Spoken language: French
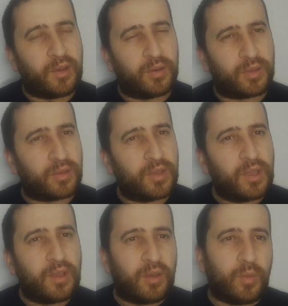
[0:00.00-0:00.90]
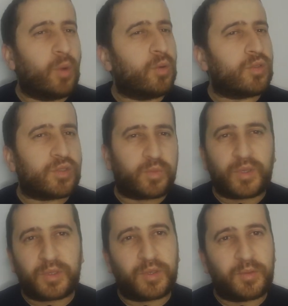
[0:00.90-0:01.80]
et autres. Bon, je
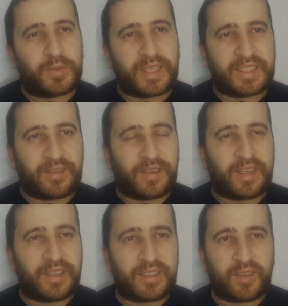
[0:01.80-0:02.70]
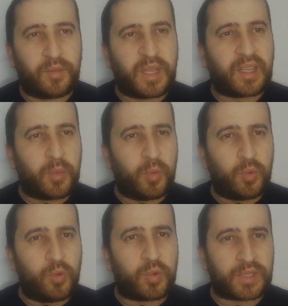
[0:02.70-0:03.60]
pense que tout ça, ça fait, ça fait peut-être un peu
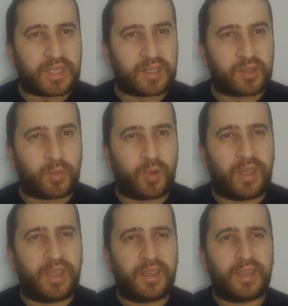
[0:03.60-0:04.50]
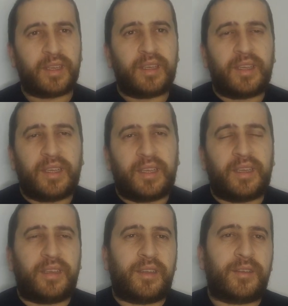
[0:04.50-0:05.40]
beaucoup pour certains employés.
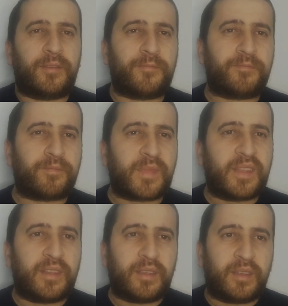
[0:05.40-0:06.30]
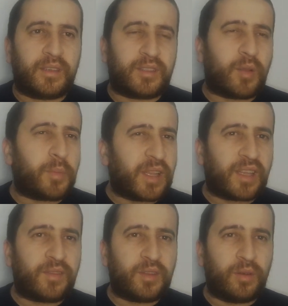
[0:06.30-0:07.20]
Et euh, ça ne doit pas
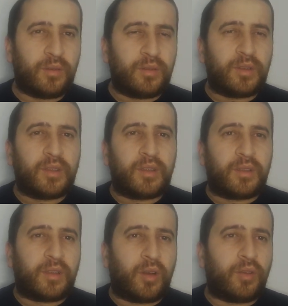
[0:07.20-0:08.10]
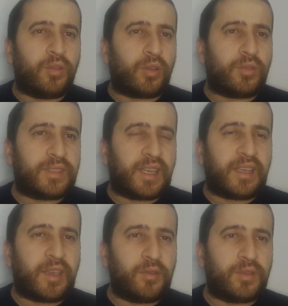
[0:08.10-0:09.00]
être évident. En dehors de ça,
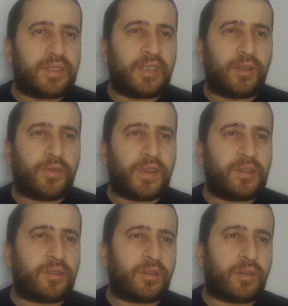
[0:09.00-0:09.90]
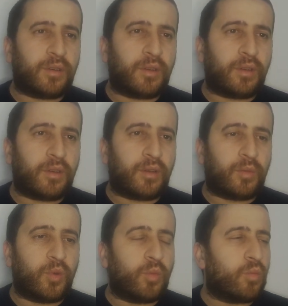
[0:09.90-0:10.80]
il y a eu aussi le fait que, euh,
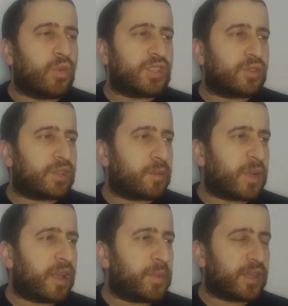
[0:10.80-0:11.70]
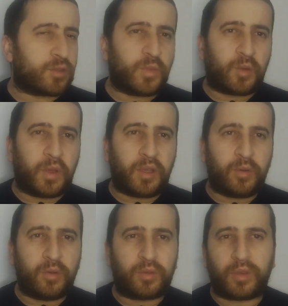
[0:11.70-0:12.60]
bon, moi, je ne jette pas la pierre sur Micromania
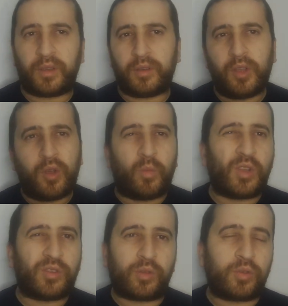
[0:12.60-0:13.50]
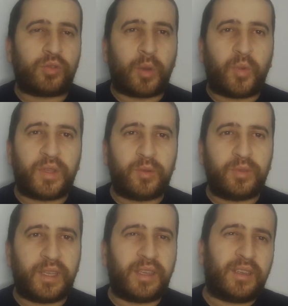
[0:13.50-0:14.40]
ou autre. Hein. Moi, ce truc, je suis un peu
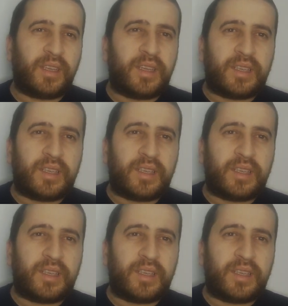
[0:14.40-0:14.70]
dégoûté.